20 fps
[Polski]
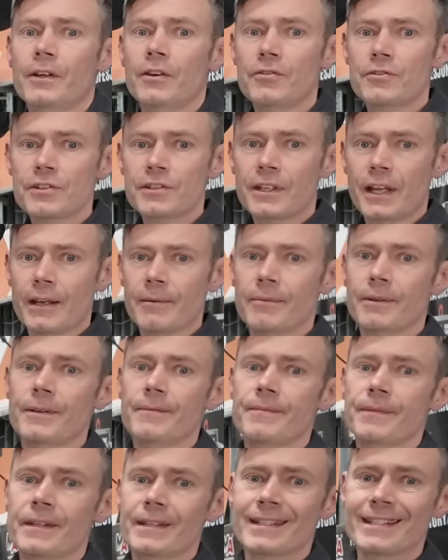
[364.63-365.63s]
korzystajmy
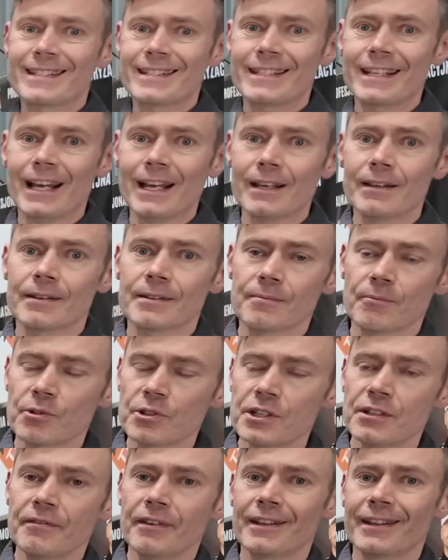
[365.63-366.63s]
z naj,
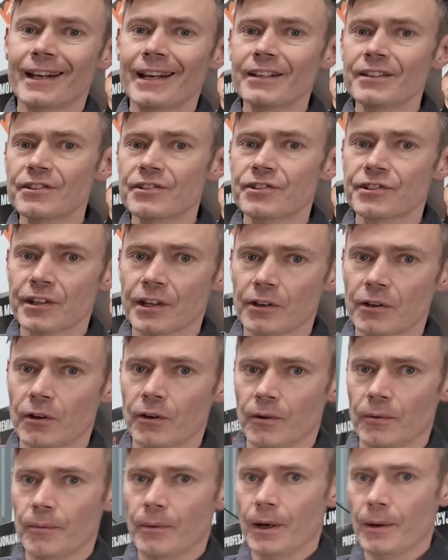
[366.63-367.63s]
możliwie
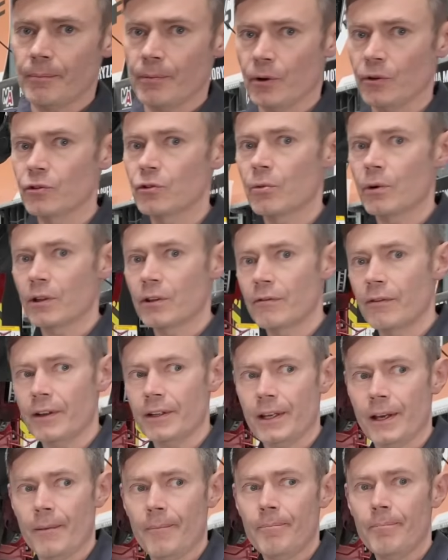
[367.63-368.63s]
najniższego prądu
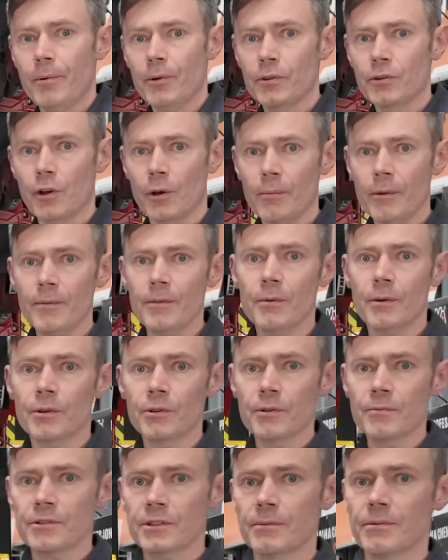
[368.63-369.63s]
ładowania pod domem i
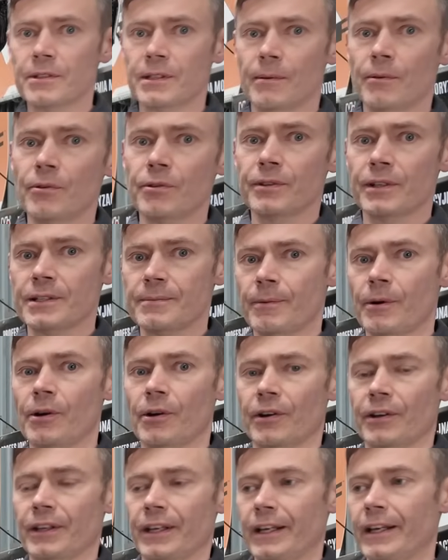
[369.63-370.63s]
ładujemy sobie samochód na
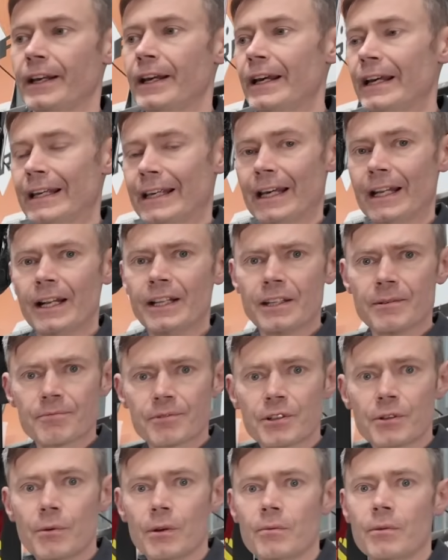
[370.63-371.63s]
spokojnie. Ja na ten
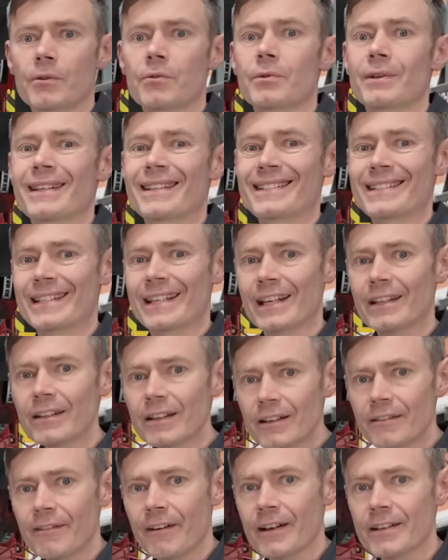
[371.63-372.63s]
przykład ładuję z
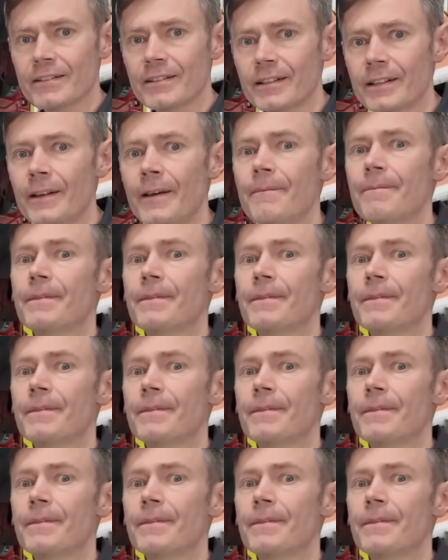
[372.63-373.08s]
jednej fazy